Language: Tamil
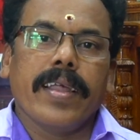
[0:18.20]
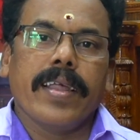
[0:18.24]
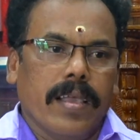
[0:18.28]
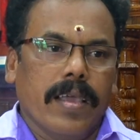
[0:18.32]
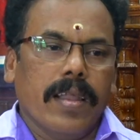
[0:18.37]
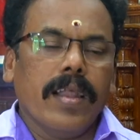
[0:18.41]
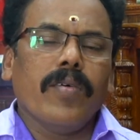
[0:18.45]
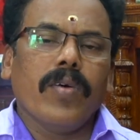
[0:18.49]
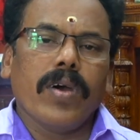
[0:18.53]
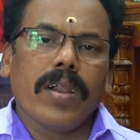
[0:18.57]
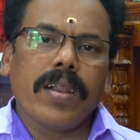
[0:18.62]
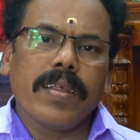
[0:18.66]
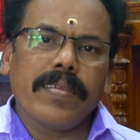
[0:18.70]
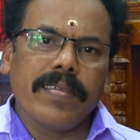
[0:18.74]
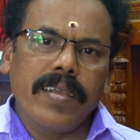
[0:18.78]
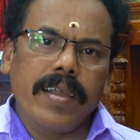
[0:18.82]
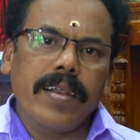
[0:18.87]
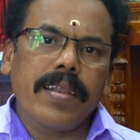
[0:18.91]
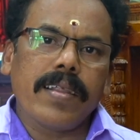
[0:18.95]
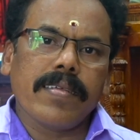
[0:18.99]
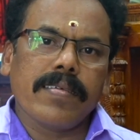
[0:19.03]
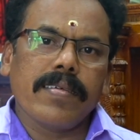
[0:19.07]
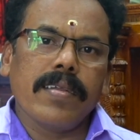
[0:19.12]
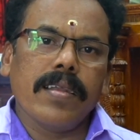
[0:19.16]
ஏன்னா வர்ற
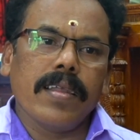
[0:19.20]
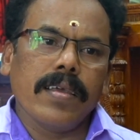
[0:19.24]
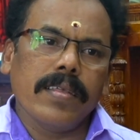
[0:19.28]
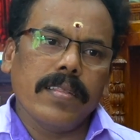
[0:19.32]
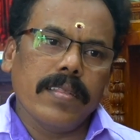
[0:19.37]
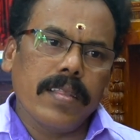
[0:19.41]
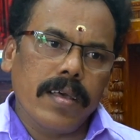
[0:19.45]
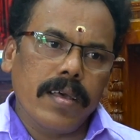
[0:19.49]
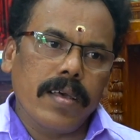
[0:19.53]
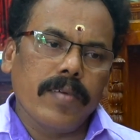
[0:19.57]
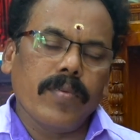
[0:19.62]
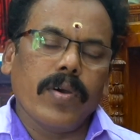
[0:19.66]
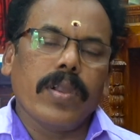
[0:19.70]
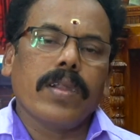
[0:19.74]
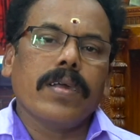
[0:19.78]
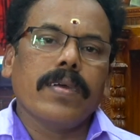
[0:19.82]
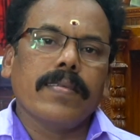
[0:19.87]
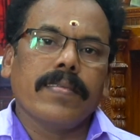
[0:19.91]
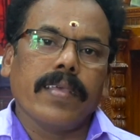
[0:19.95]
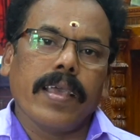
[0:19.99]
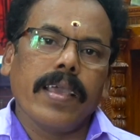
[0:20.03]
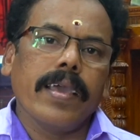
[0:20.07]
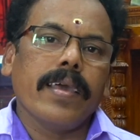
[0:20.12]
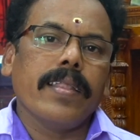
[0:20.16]
ஜென்ரேஷனில் இந்த
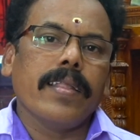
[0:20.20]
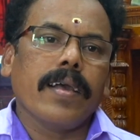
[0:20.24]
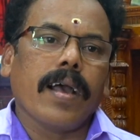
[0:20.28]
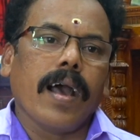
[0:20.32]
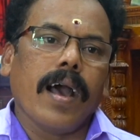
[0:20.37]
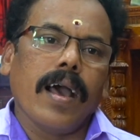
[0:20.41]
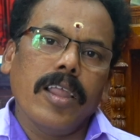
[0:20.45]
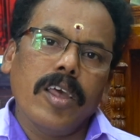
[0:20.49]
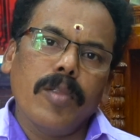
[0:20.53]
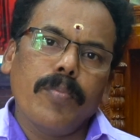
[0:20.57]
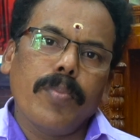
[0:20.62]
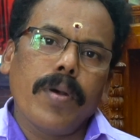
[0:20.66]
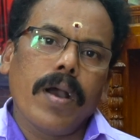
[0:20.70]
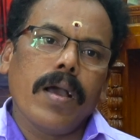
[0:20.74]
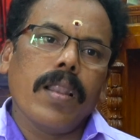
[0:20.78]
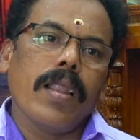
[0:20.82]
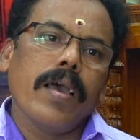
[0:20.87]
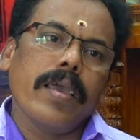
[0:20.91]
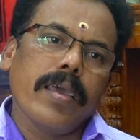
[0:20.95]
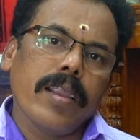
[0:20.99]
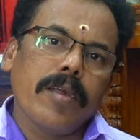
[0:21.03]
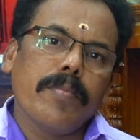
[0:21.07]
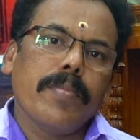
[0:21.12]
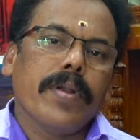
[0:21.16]
ஒர்க் செய்யறதுக்கு ஆள்
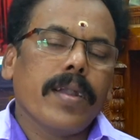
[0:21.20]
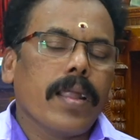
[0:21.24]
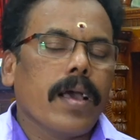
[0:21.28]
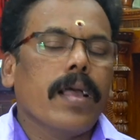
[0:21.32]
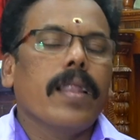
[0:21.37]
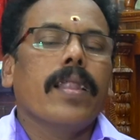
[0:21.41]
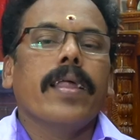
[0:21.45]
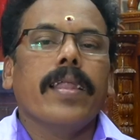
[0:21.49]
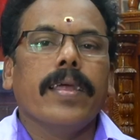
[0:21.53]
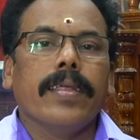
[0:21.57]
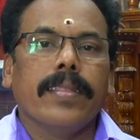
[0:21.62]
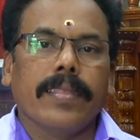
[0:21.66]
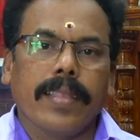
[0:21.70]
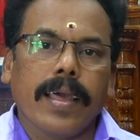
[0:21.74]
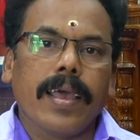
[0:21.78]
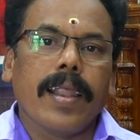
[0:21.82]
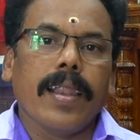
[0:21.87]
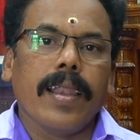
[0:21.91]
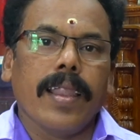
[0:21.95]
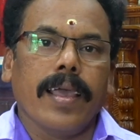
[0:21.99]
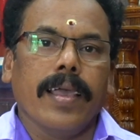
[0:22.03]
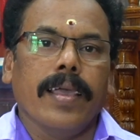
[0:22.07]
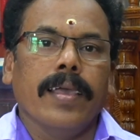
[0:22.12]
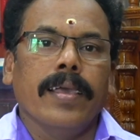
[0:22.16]
இருப்பாங்களா இருக்க மாட்டாங்களானே
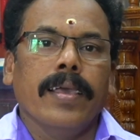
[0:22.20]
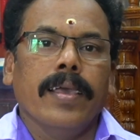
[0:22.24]
தெரில